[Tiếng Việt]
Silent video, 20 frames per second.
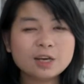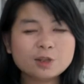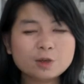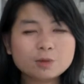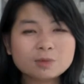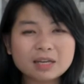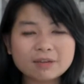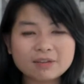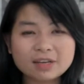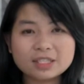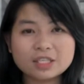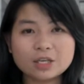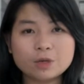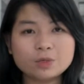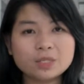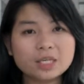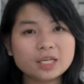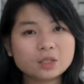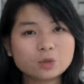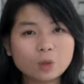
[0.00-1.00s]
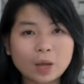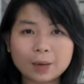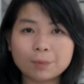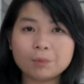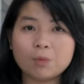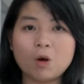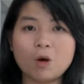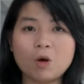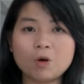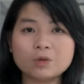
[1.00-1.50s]
Chúng ta phải chịu chi
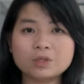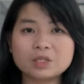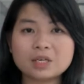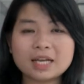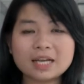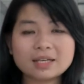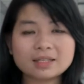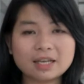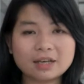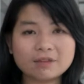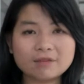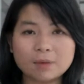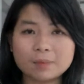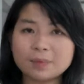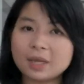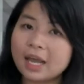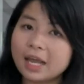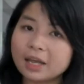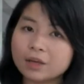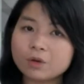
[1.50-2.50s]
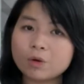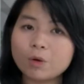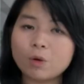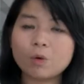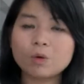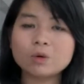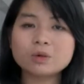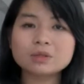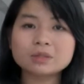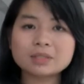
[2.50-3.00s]
toàn bộ cho các sản phẩm khác
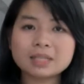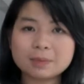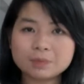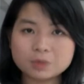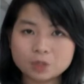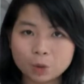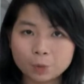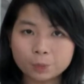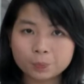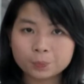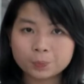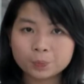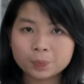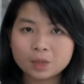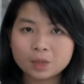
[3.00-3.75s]
của Samsung